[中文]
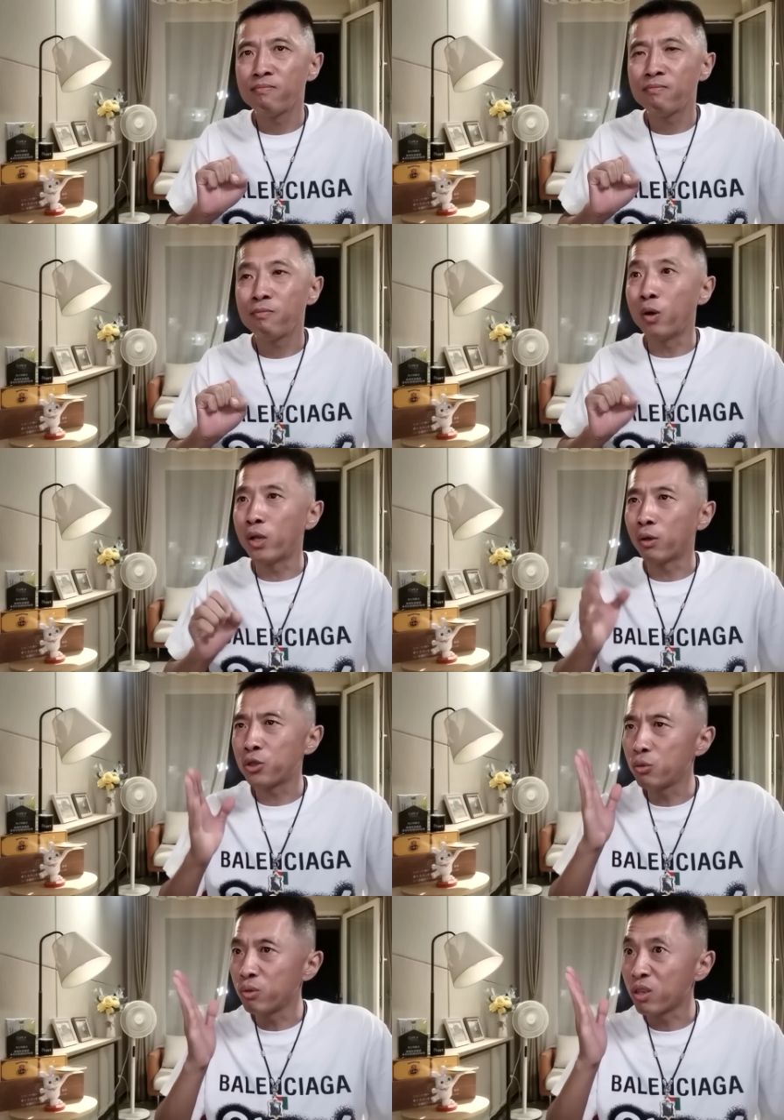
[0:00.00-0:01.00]
我要
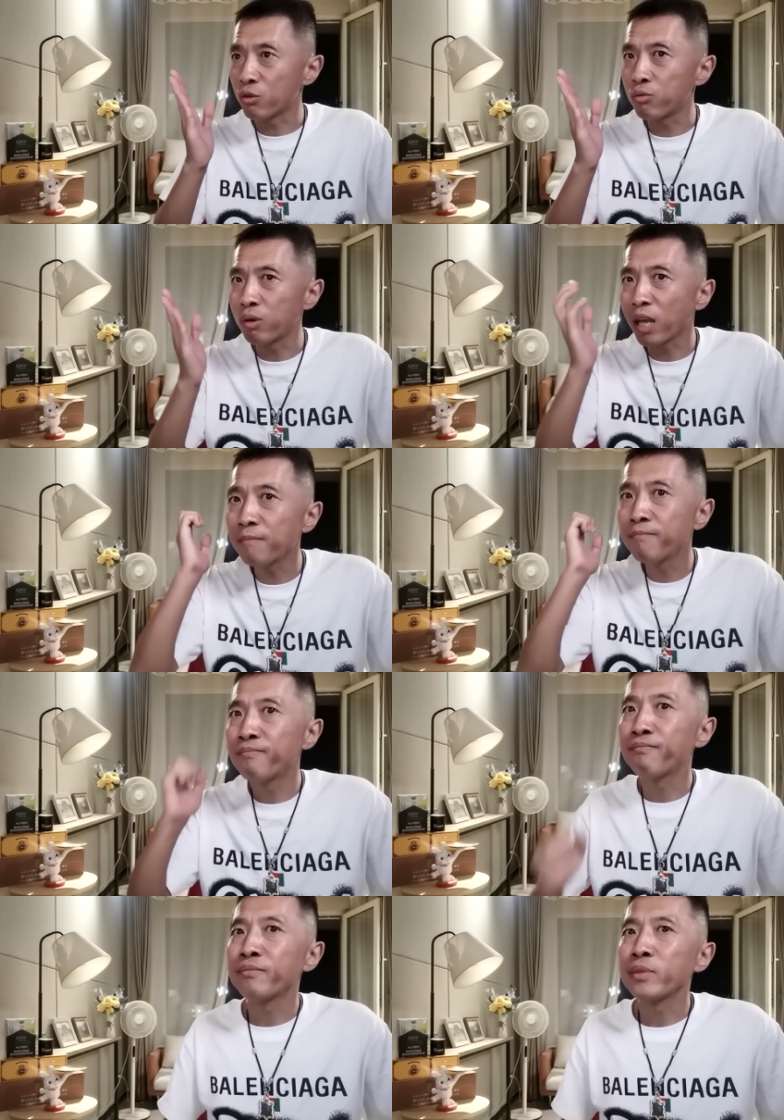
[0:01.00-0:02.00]
救你出来。
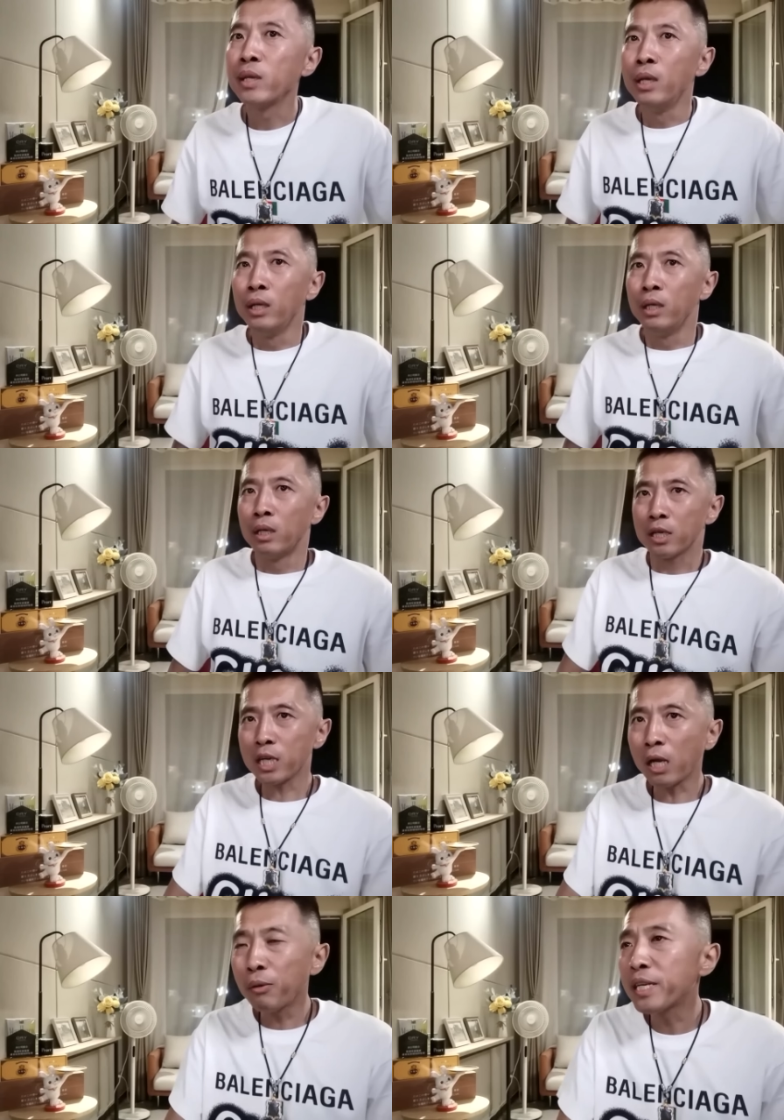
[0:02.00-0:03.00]

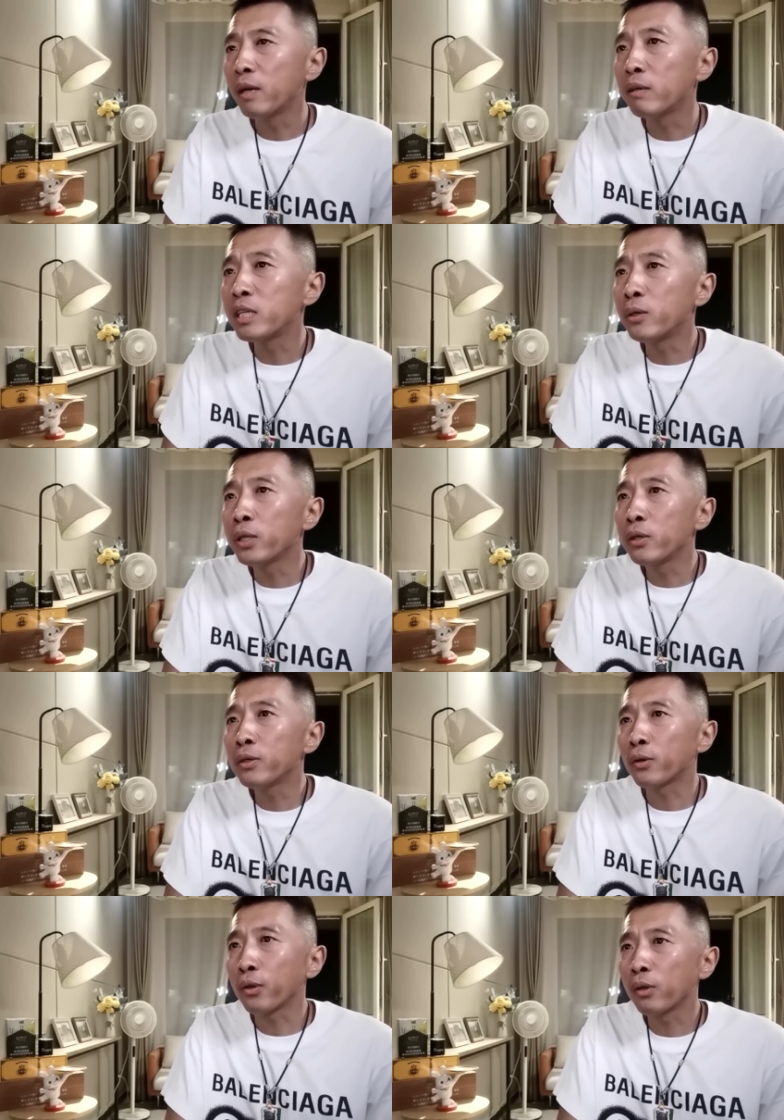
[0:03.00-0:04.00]
杀回沈阳之后，他又
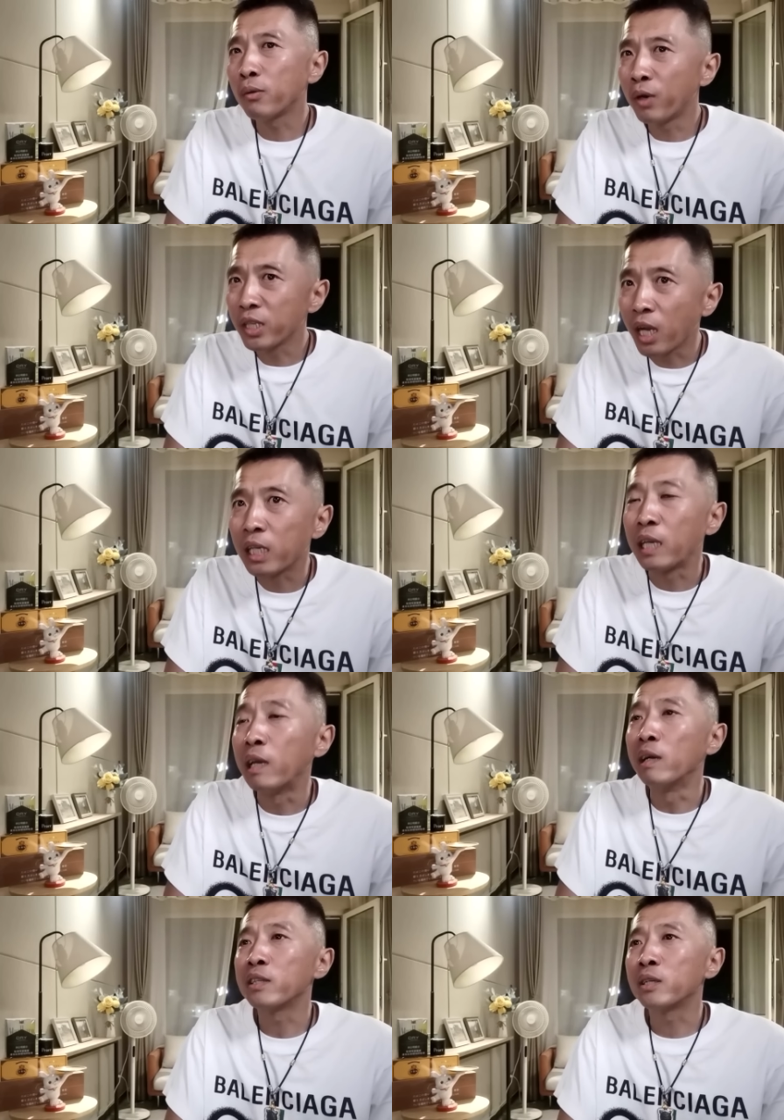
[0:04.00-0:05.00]
找到了王家里，
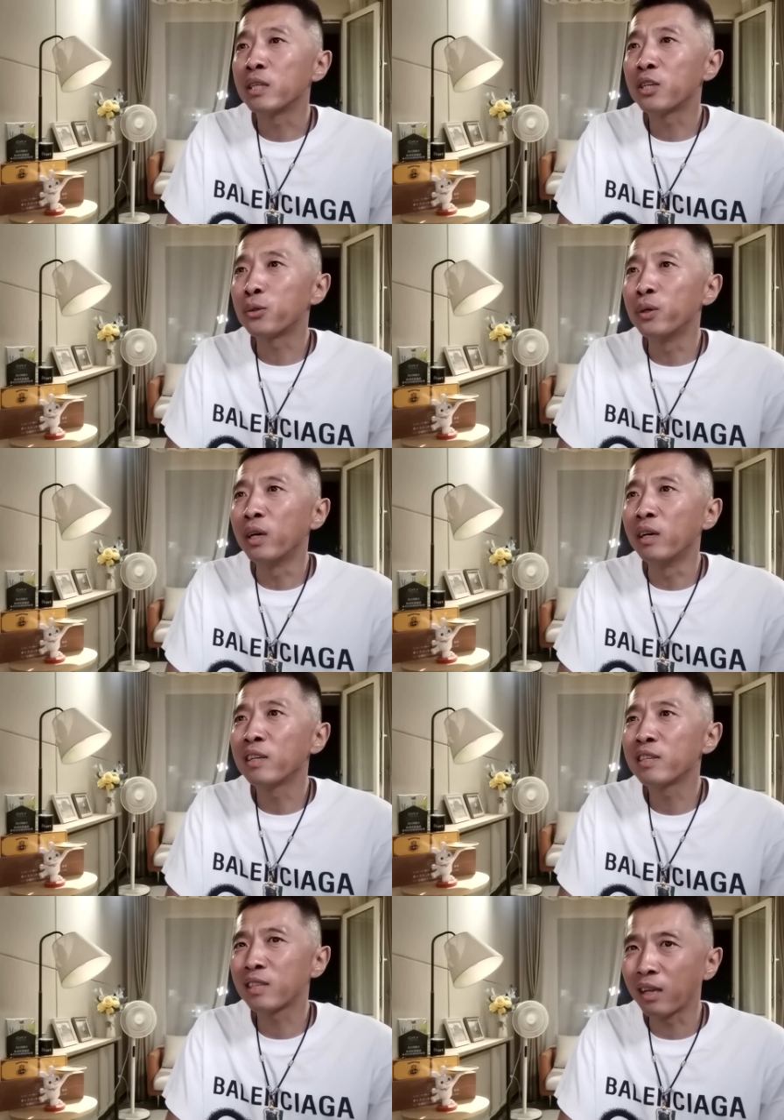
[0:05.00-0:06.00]
就跟他说：“
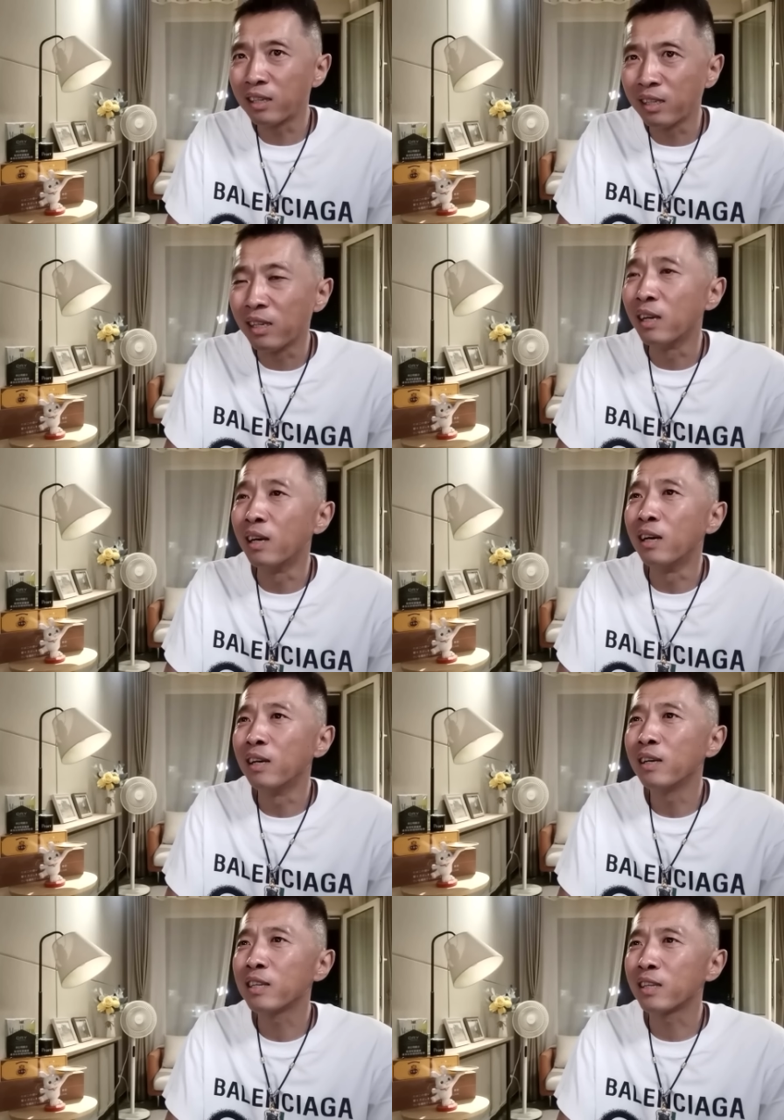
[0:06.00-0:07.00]
三哥呀，
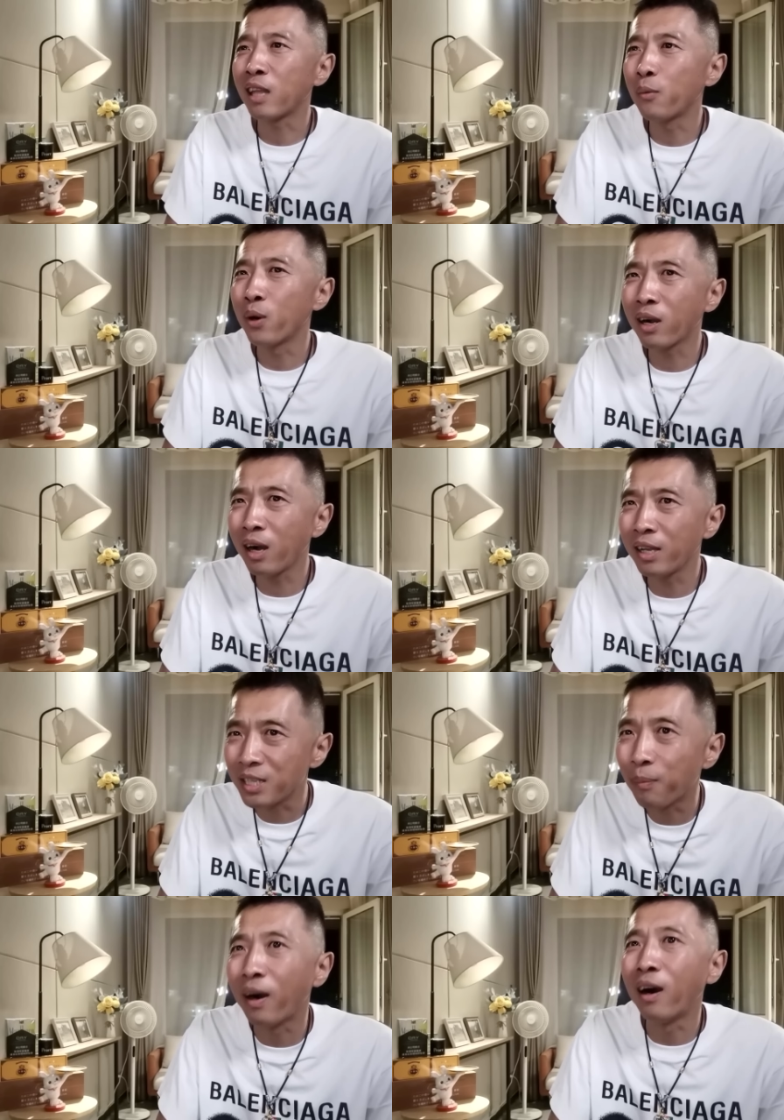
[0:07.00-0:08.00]
你带我干
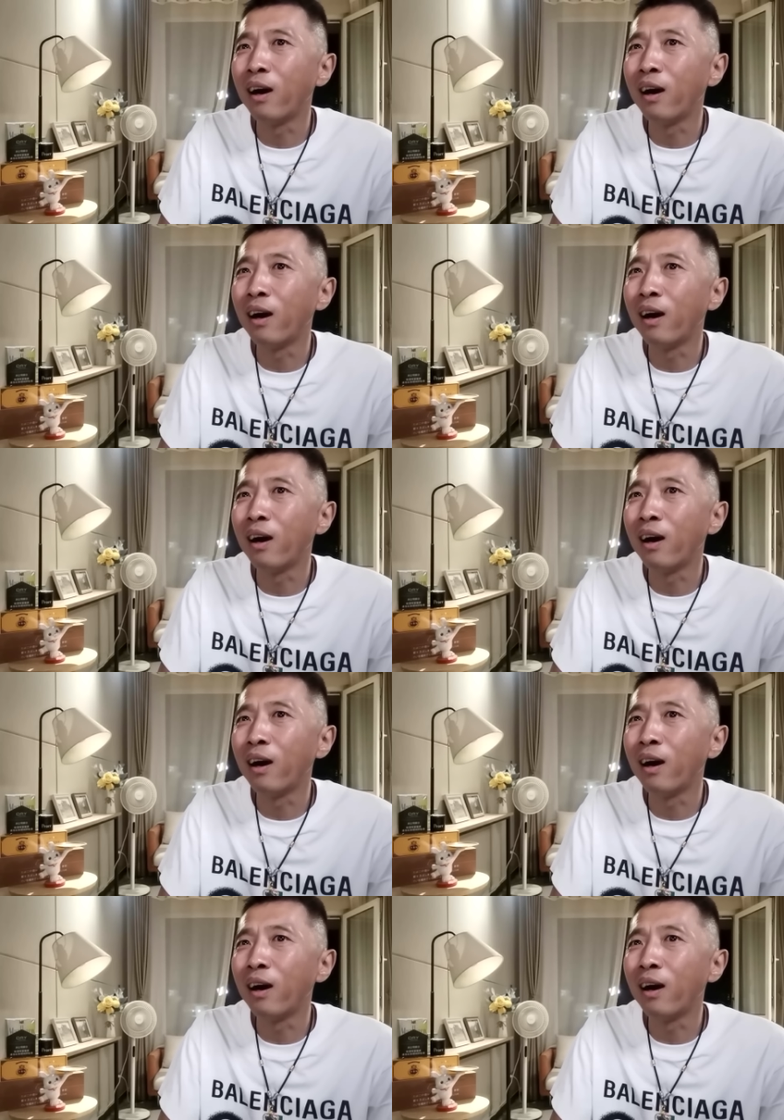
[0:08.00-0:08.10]
一把，